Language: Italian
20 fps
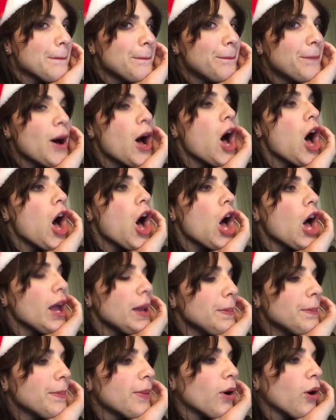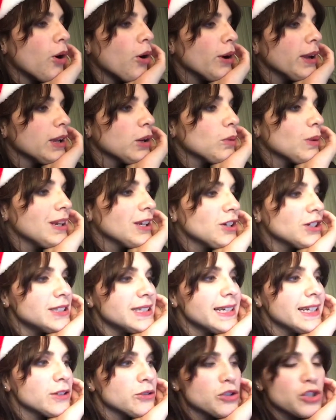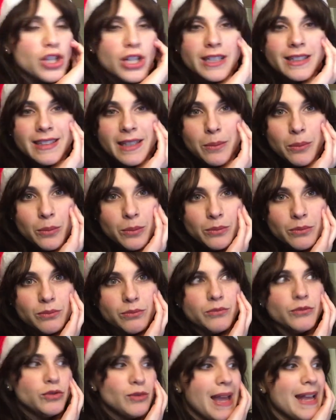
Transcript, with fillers: Poi, poi, qualcosa che non c'entra, mm,